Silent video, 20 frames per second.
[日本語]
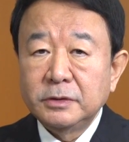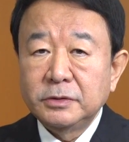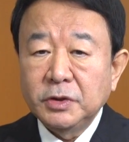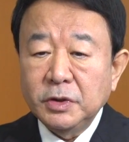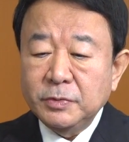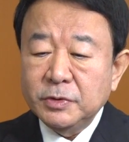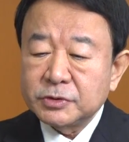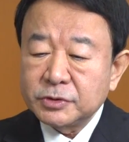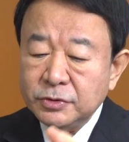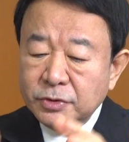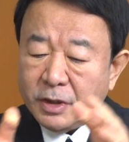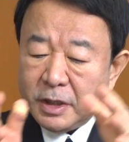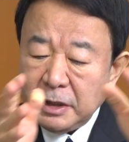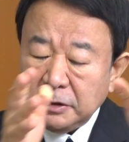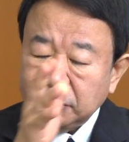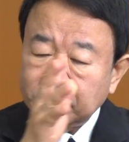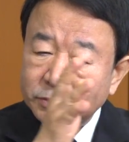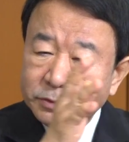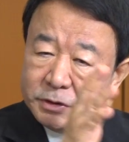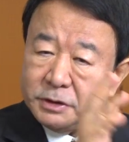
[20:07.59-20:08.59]
でもその
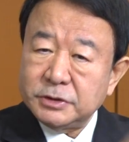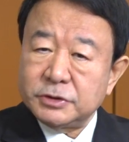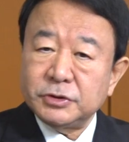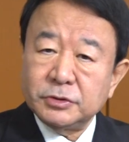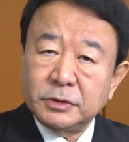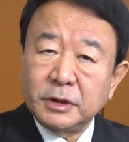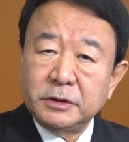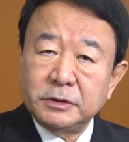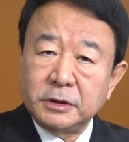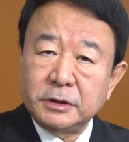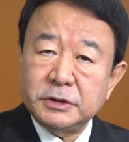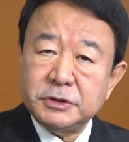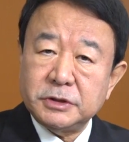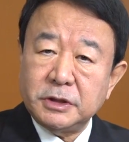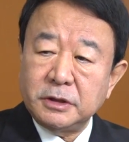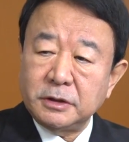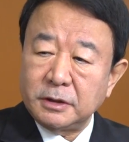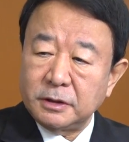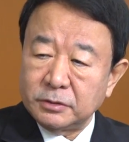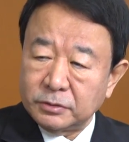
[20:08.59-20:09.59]
後に集団的自
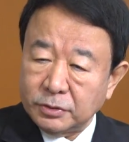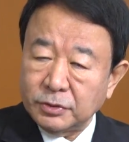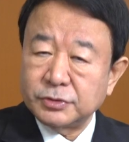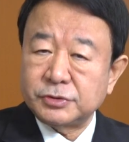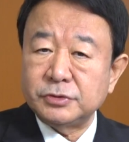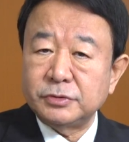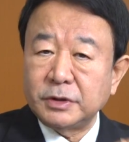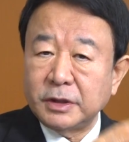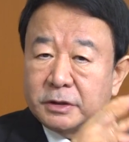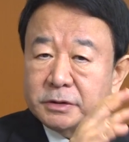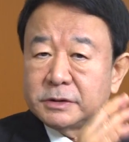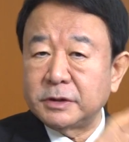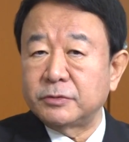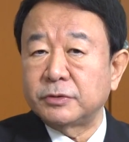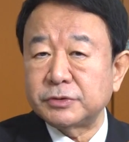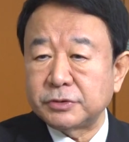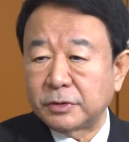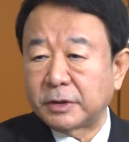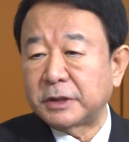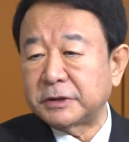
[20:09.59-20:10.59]
衛権と集団安全
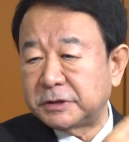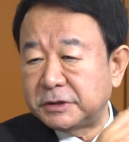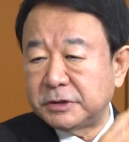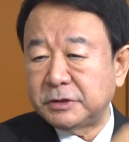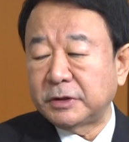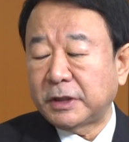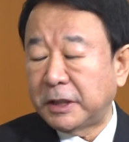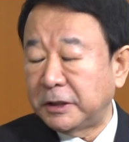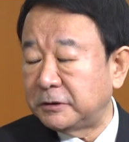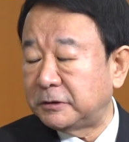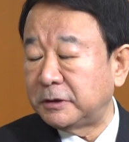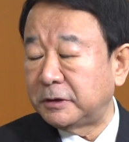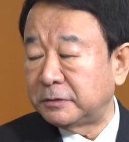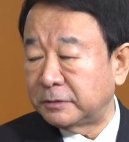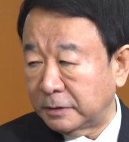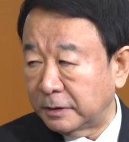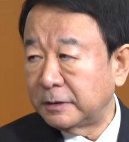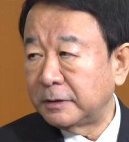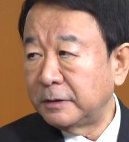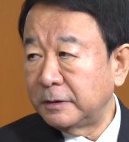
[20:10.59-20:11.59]
保障がきちんと入ってい
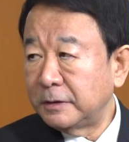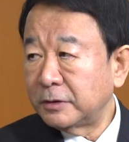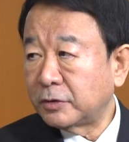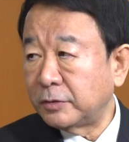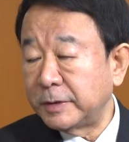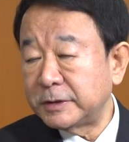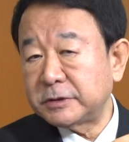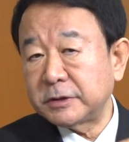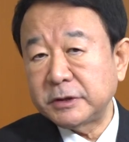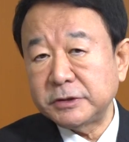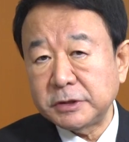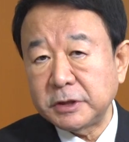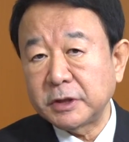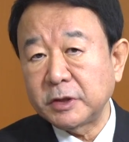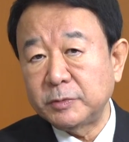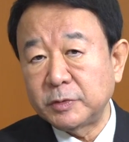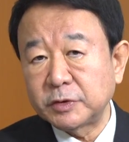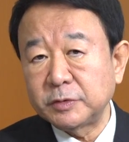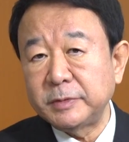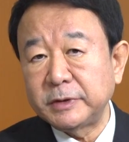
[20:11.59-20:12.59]
る、うん、個別的自衛
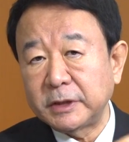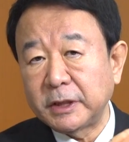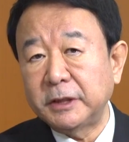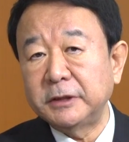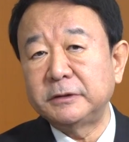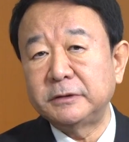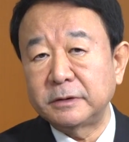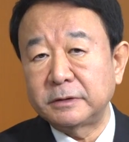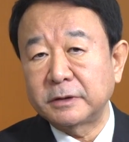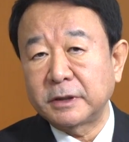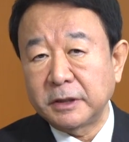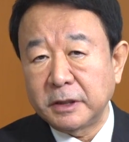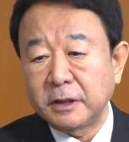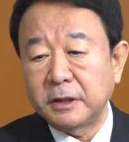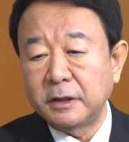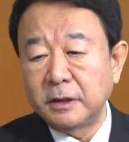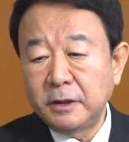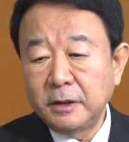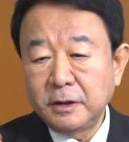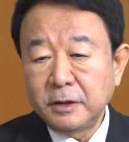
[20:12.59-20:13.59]
権も含めて入ってるか
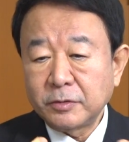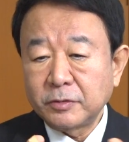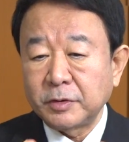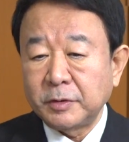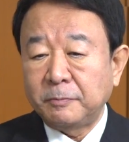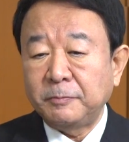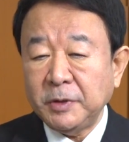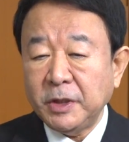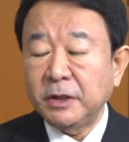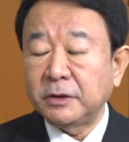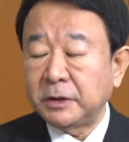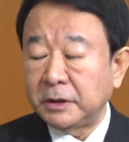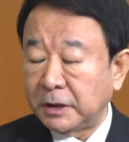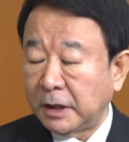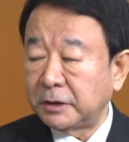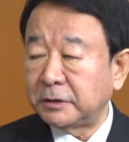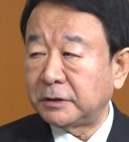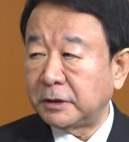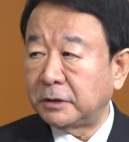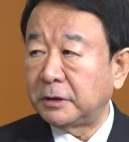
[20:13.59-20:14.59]
らこれペアで
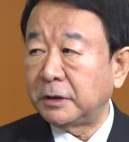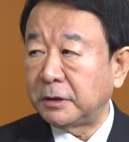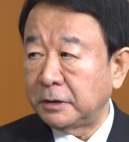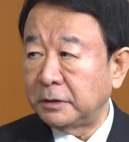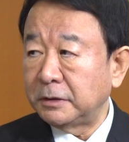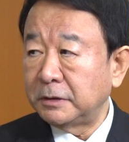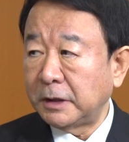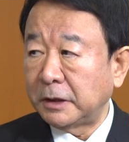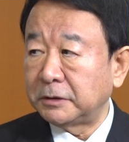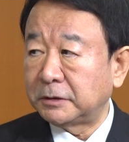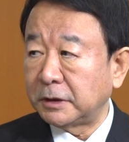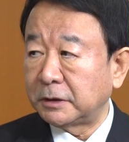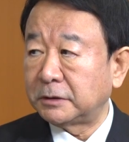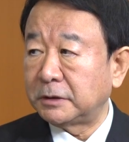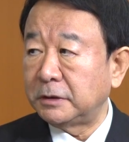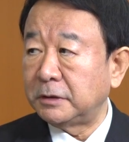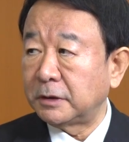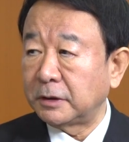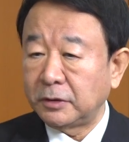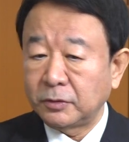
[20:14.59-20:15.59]
成り立って成立っ
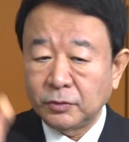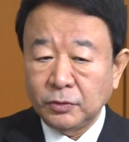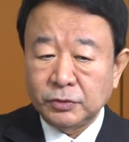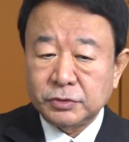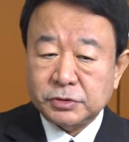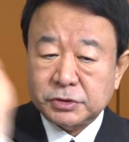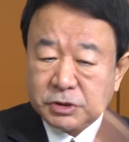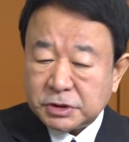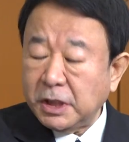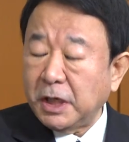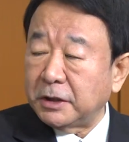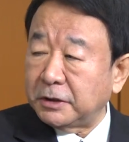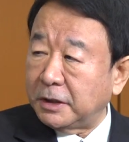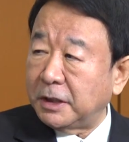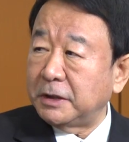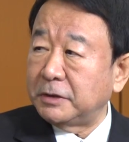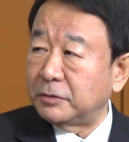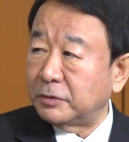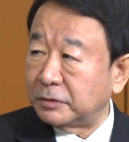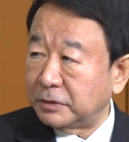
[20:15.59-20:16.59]
てんだけどこっちが
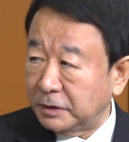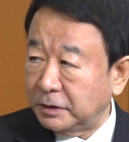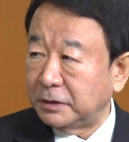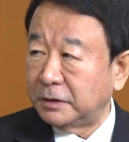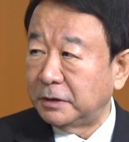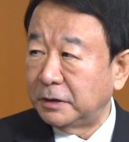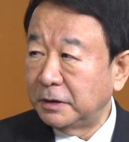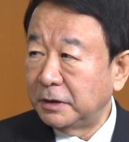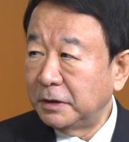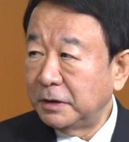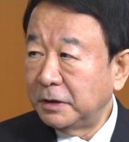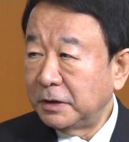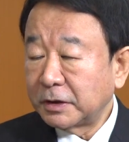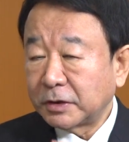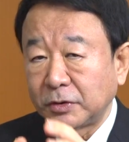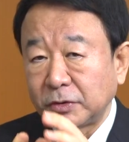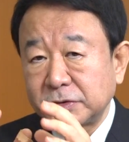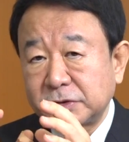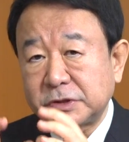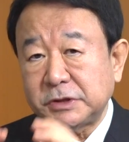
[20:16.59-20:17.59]
ないのに
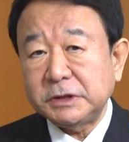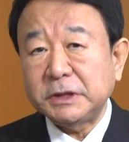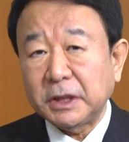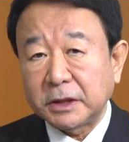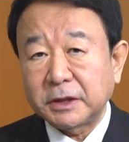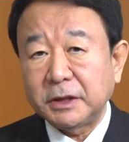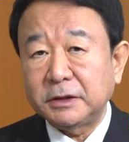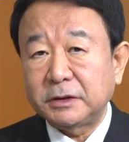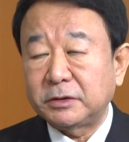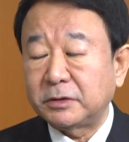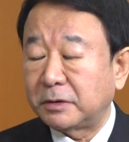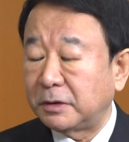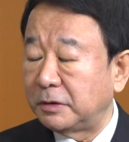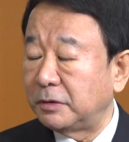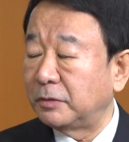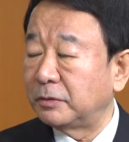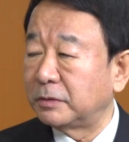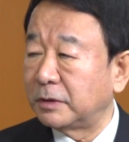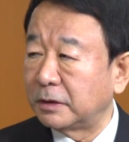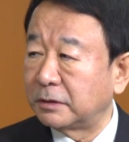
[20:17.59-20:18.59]
こっちだけっていうのは
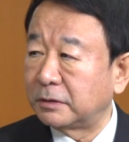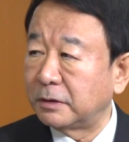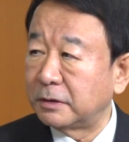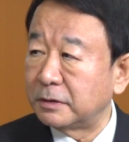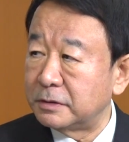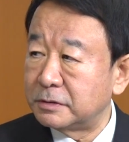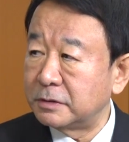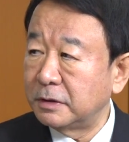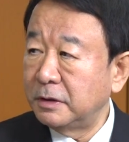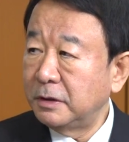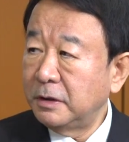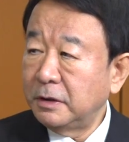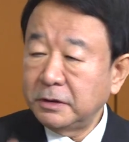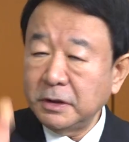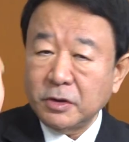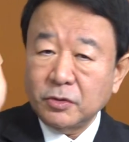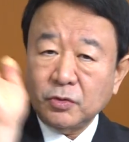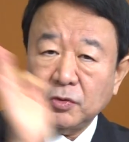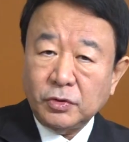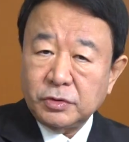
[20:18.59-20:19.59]
日本だったわけです、うん、
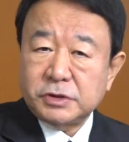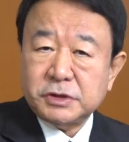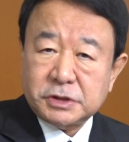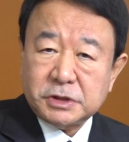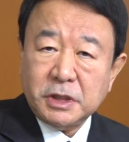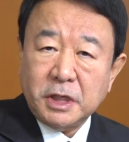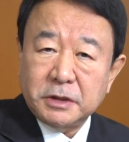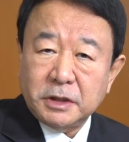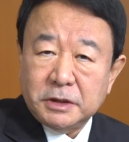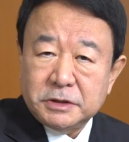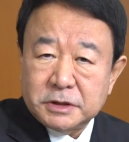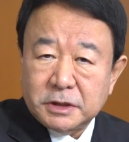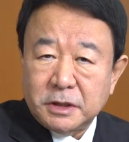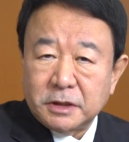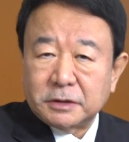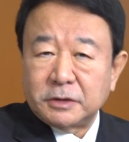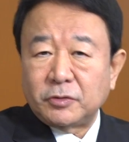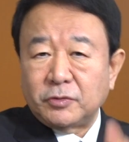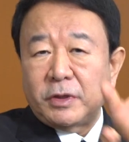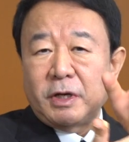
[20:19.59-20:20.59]
だからこっちがないんじゃ
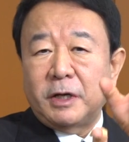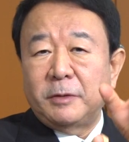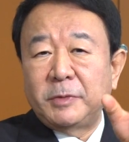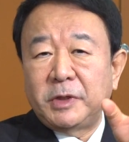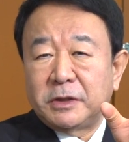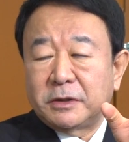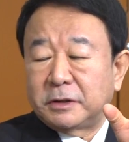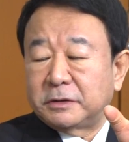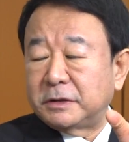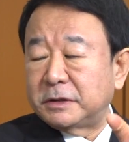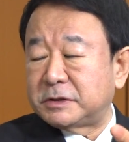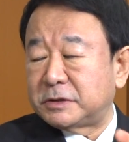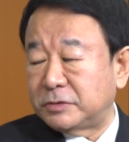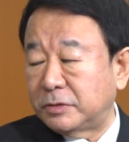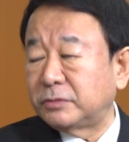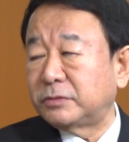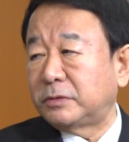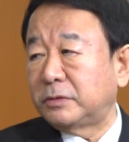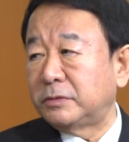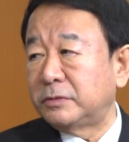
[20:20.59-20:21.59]
なくてこれアメリカです
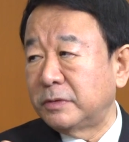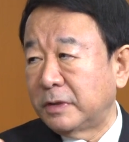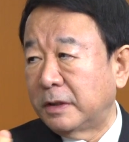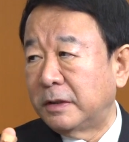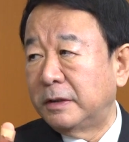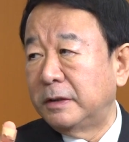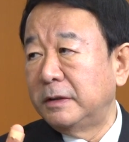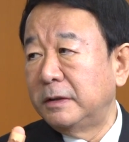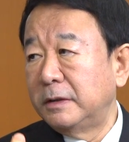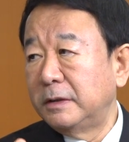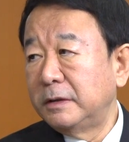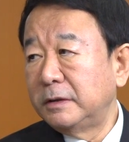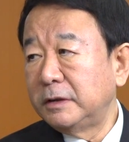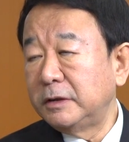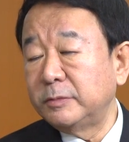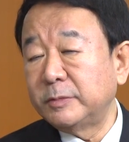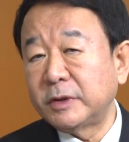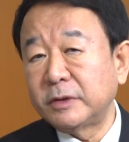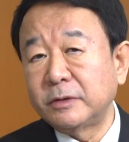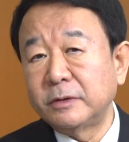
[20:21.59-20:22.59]
よっていうのが
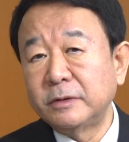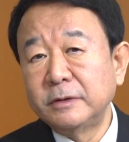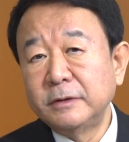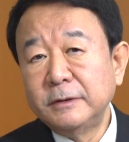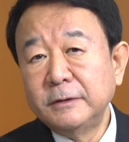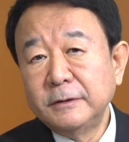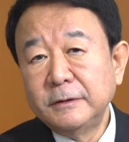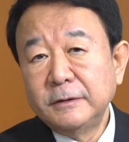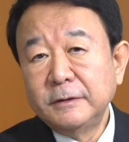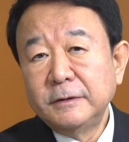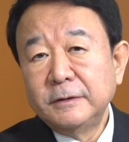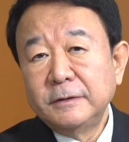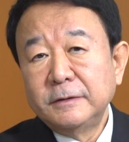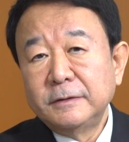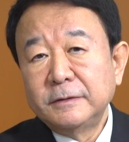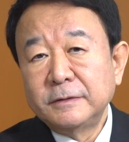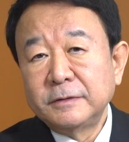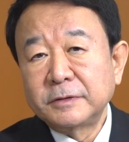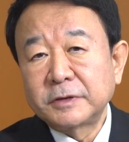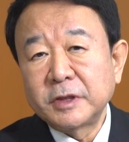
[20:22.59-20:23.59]
今の
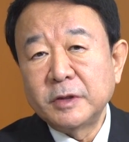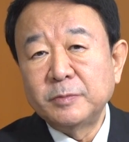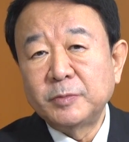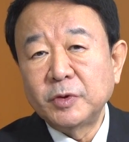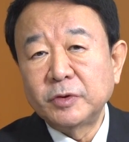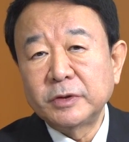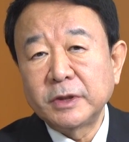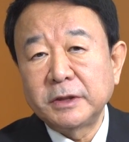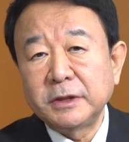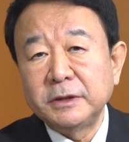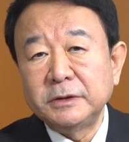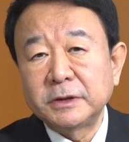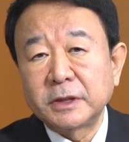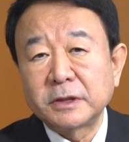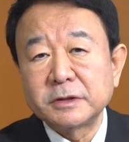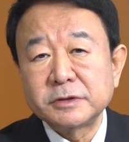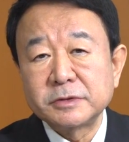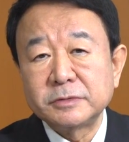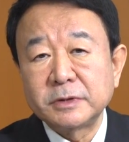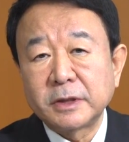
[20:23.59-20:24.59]
憲法であり
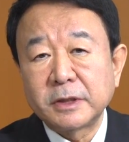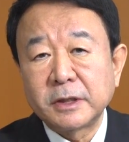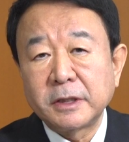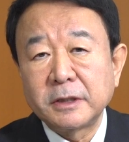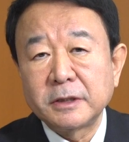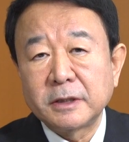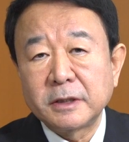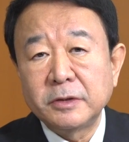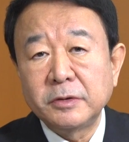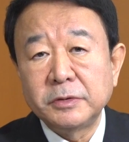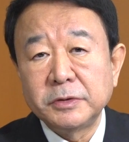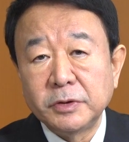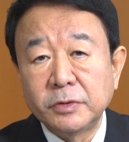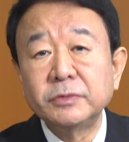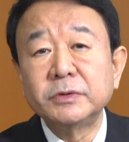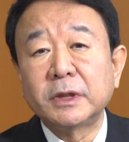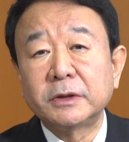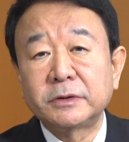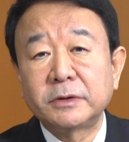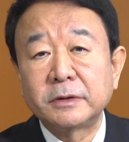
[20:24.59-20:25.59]
77年からの日
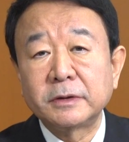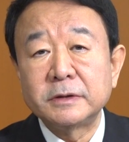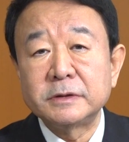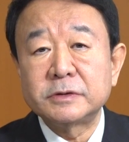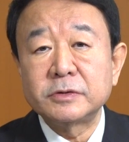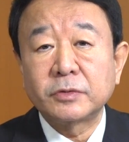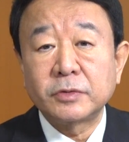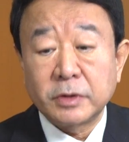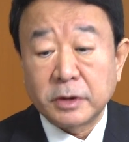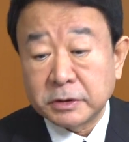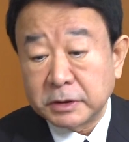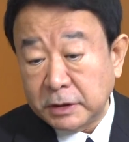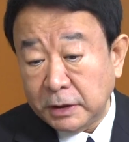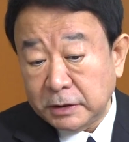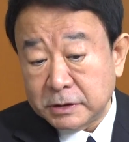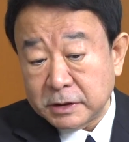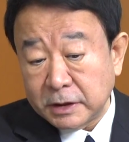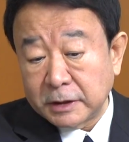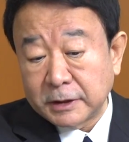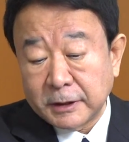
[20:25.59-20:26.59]
本だったわけですよこれは
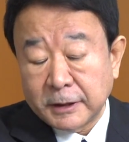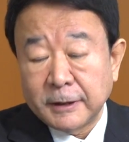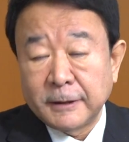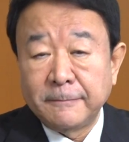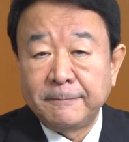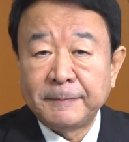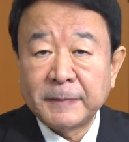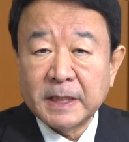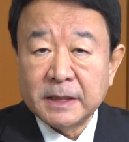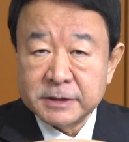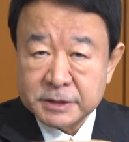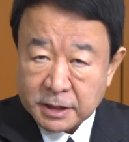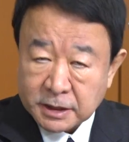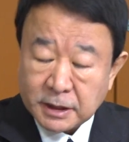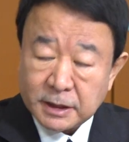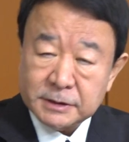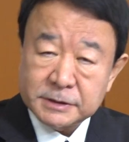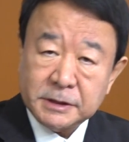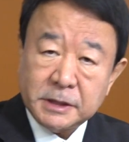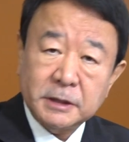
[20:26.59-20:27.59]
経済から社
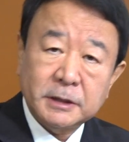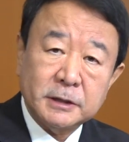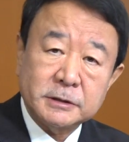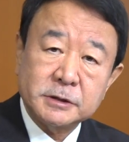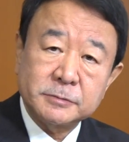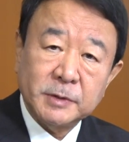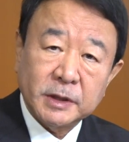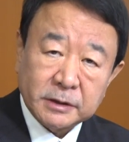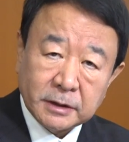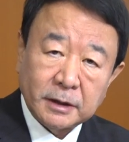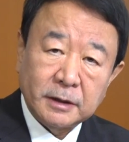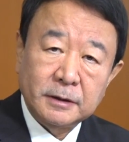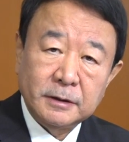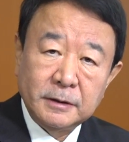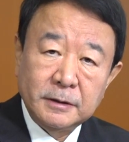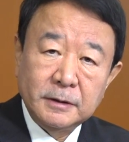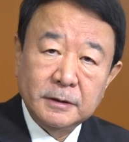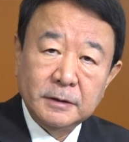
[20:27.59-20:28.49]
会生活まで